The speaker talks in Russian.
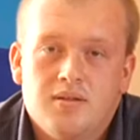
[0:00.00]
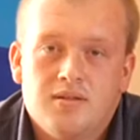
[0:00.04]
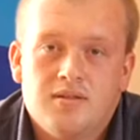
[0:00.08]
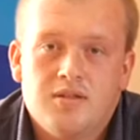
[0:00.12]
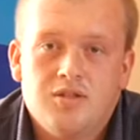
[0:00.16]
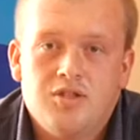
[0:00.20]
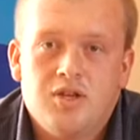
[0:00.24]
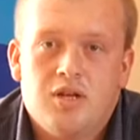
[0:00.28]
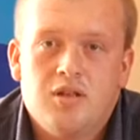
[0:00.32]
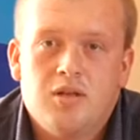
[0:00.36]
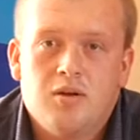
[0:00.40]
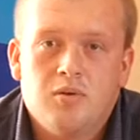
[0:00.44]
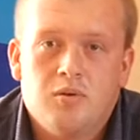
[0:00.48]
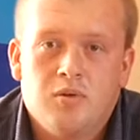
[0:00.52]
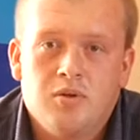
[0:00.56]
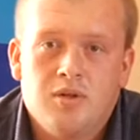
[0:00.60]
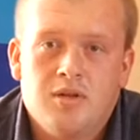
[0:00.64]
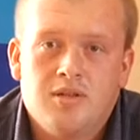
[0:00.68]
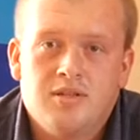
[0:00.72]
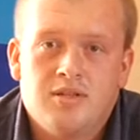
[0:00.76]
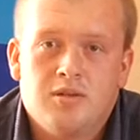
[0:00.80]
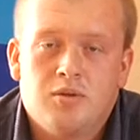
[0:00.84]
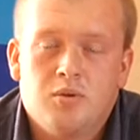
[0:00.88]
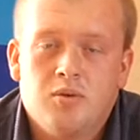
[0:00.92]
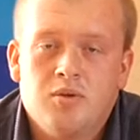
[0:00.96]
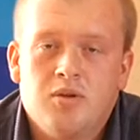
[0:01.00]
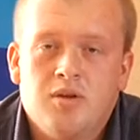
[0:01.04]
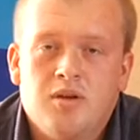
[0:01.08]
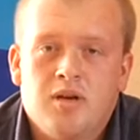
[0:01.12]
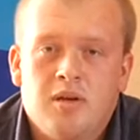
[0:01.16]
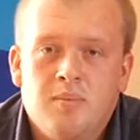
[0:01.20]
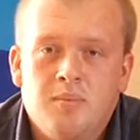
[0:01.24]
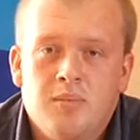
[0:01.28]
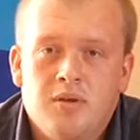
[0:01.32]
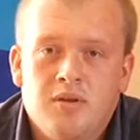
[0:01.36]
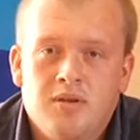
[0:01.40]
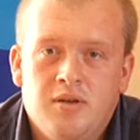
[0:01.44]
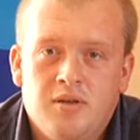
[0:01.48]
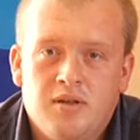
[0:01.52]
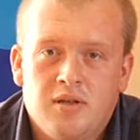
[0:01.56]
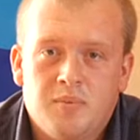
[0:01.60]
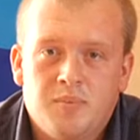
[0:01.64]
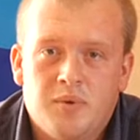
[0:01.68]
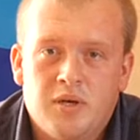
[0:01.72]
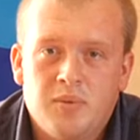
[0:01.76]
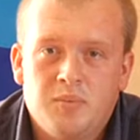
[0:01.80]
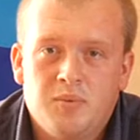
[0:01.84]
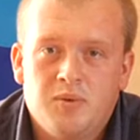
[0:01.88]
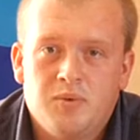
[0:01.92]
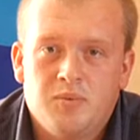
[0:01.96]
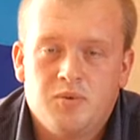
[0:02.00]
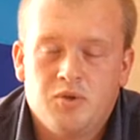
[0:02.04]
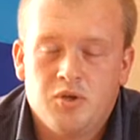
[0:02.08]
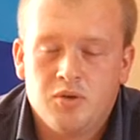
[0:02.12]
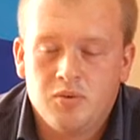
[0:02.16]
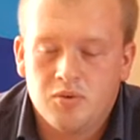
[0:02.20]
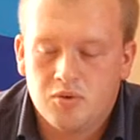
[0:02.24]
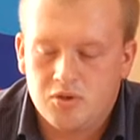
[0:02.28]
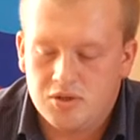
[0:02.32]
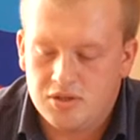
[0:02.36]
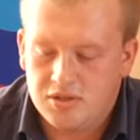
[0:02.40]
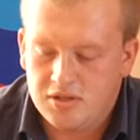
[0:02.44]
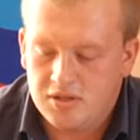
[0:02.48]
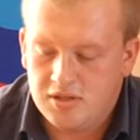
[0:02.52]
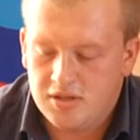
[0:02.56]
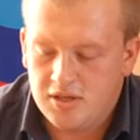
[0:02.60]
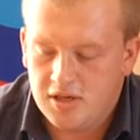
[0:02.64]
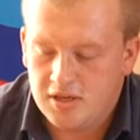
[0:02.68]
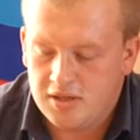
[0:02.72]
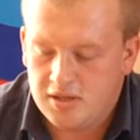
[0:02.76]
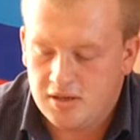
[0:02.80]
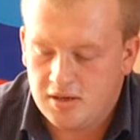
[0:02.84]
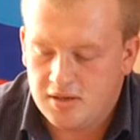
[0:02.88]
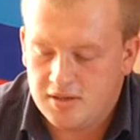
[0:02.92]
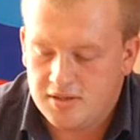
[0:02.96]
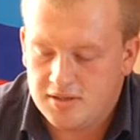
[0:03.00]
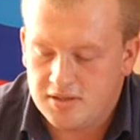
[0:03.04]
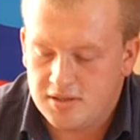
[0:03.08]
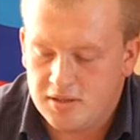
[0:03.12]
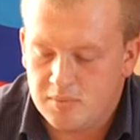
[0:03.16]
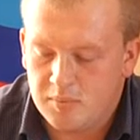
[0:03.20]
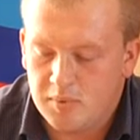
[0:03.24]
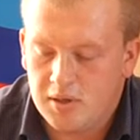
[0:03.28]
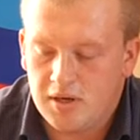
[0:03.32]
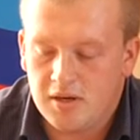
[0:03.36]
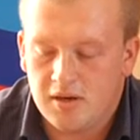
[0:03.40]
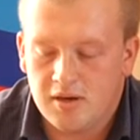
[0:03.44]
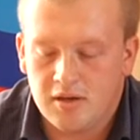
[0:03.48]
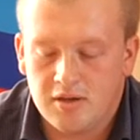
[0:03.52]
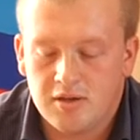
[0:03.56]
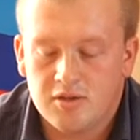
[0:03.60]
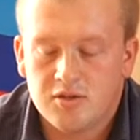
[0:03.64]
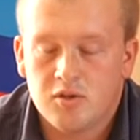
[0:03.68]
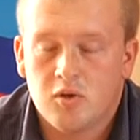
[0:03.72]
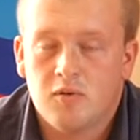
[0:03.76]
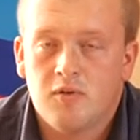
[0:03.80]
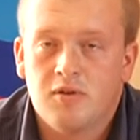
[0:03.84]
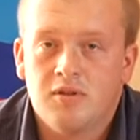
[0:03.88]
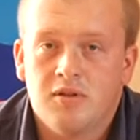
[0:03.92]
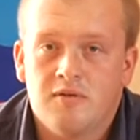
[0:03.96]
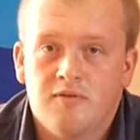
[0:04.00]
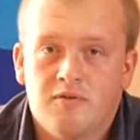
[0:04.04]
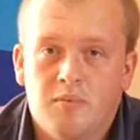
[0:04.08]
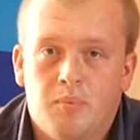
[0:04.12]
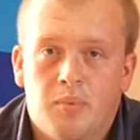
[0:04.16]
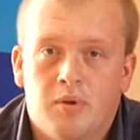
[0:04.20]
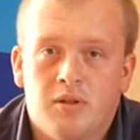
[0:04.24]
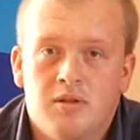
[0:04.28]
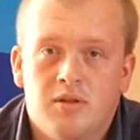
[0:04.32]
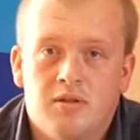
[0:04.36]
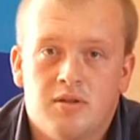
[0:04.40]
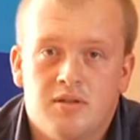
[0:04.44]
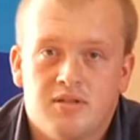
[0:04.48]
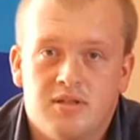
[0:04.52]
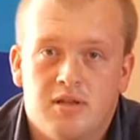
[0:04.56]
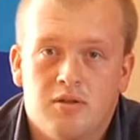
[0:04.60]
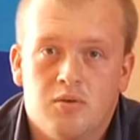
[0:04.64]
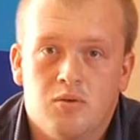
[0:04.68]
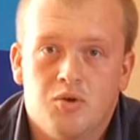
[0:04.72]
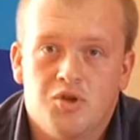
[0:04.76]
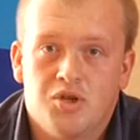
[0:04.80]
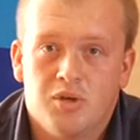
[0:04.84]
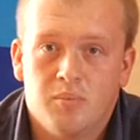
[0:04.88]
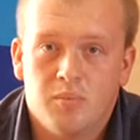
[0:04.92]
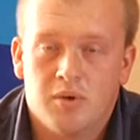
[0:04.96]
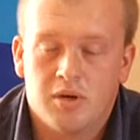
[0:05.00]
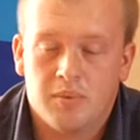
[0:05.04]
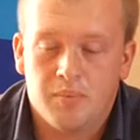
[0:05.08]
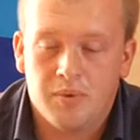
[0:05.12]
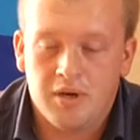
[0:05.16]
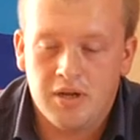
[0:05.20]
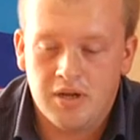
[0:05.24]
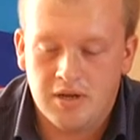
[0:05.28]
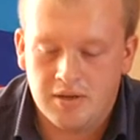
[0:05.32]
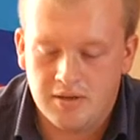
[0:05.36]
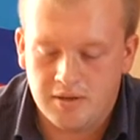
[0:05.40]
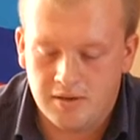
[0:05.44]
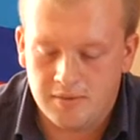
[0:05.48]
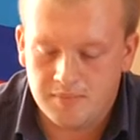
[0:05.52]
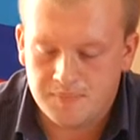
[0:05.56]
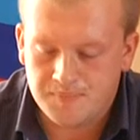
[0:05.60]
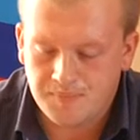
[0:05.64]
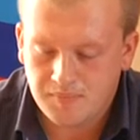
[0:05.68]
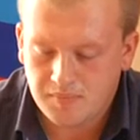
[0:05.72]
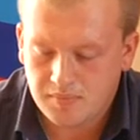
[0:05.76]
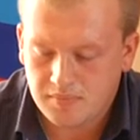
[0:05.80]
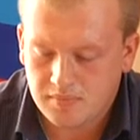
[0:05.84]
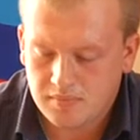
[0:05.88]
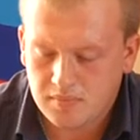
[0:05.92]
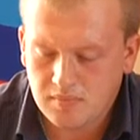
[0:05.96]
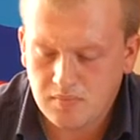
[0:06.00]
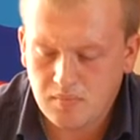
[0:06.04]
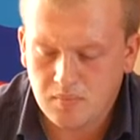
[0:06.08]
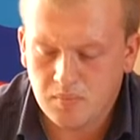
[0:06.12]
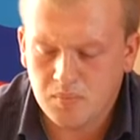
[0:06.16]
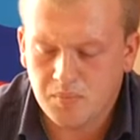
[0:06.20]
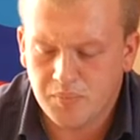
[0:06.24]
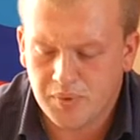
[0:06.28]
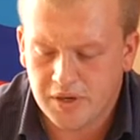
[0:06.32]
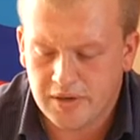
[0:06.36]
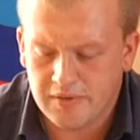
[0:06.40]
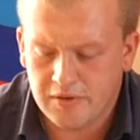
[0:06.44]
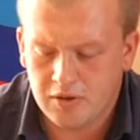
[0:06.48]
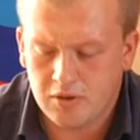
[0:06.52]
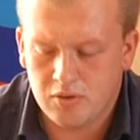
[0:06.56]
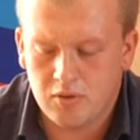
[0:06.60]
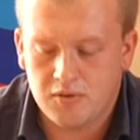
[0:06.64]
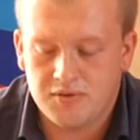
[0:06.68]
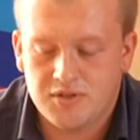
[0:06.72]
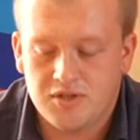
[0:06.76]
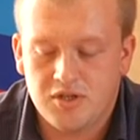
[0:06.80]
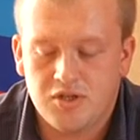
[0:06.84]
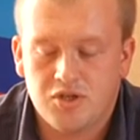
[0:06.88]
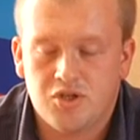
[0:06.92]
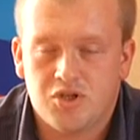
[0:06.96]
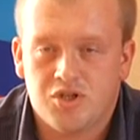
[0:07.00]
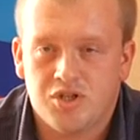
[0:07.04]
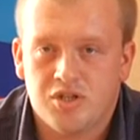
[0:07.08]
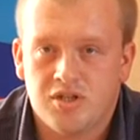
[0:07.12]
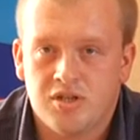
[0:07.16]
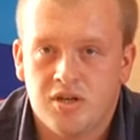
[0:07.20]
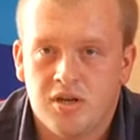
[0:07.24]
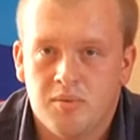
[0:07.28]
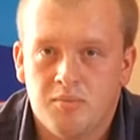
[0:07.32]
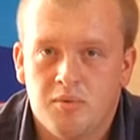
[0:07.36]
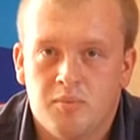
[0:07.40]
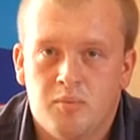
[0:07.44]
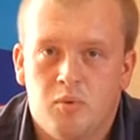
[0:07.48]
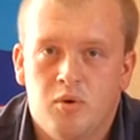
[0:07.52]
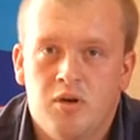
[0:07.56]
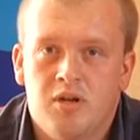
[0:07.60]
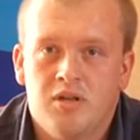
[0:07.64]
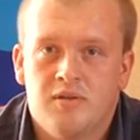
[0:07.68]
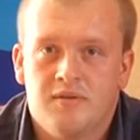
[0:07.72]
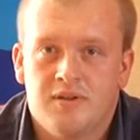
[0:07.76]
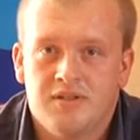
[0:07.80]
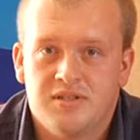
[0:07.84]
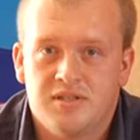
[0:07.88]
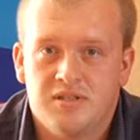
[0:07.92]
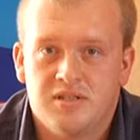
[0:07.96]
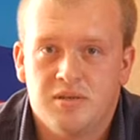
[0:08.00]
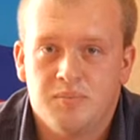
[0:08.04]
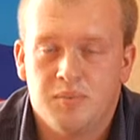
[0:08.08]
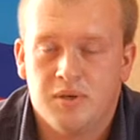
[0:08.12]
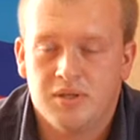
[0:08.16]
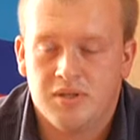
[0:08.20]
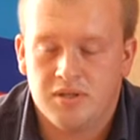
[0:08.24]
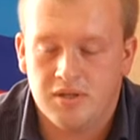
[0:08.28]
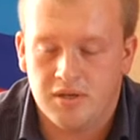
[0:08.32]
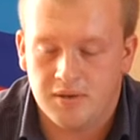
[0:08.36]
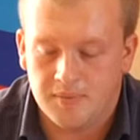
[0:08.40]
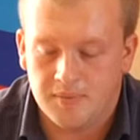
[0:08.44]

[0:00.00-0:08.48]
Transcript: С начала года сотрудниками отдела по обеспечению жизнедеятельности были организованы и выполнены следующие мероприятия. Проведено встреч с жителями более 25,